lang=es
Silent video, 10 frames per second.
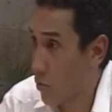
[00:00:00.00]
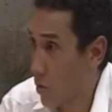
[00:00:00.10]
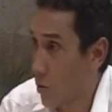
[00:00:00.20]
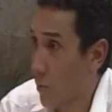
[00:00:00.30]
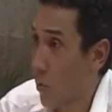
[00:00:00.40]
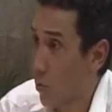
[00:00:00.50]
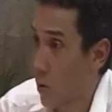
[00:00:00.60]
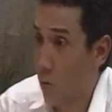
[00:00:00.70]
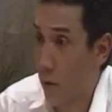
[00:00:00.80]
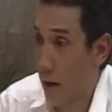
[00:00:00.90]
un centro
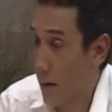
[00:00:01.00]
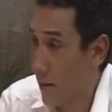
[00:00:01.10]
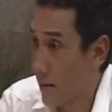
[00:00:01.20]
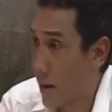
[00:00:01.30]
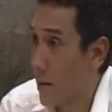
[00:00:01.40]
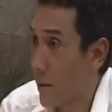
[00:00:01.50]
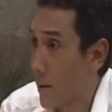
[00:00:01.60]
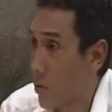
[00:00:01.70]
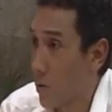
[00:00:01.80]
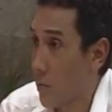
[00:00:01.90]
productivo que garantiza la
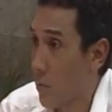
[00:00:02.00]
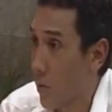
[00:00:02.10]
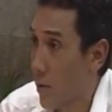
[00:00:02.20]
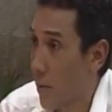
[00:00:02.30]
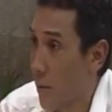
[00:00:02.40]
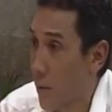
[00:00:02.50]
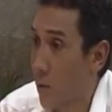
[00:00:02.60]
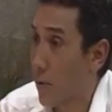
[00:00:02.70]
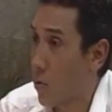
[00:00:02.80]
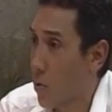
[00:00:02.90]
alimentación del pueblo y demás,
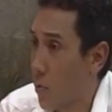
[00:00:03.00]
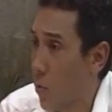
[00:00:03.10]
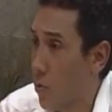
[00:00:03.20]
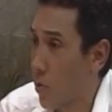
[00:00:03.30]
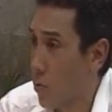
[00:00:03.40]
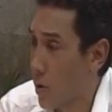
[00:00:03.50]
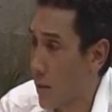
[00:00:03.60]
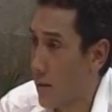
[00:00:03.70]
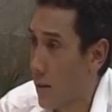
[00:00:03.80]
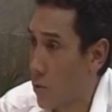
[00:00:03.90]
pero que todo el mundo
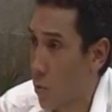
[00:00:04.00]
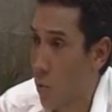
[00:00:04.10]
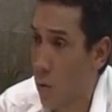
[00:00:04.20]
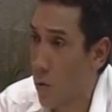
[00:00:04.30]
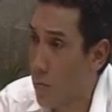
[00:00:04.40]
utilice el nasobuco.